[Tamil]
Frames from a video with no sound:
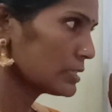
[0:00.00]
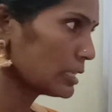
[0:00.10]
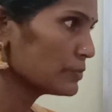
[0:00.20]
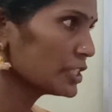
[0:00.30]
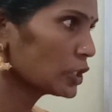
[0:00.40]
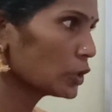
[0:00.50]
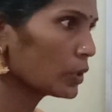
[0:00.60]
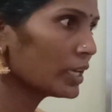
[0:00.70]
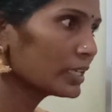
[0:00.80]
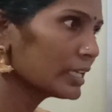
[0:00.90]

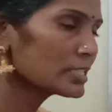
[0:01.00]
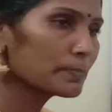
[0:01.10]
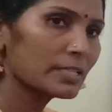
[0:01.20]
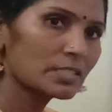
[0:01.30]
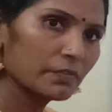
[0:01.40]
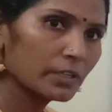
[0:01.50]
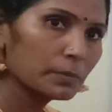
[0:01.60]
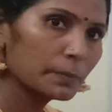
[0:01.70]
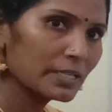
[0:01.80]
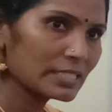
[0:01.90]
சப்ஜெக்டோட ஈஸ் ப்ளஸ்
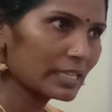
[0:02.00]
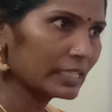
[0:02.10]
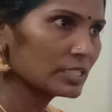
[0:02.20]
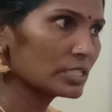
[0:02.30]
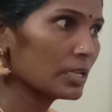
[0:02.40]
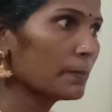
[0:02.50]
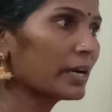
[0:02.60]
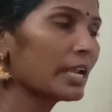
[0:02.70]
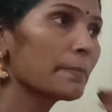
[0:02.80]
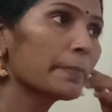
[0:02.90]
வேர்பு ப்ளஸ் ஐஎன்ஜி
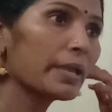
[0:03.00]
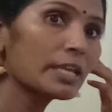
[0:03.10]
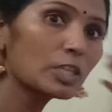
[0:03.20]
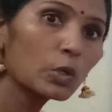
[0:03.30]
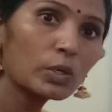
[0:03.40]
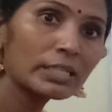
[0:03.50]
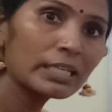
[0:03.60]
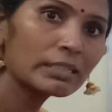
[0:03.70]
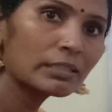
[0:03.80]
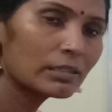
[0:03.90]
மழை பெய்து
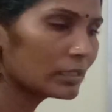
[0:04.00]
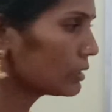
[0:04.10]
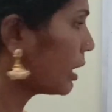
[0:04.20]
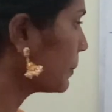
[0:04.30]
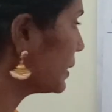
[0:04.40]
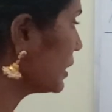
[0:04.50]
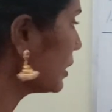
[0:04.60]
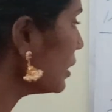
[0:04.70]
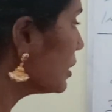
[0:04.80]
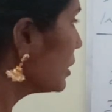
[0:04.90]
கொண்டிருந்தது அப்படின்னா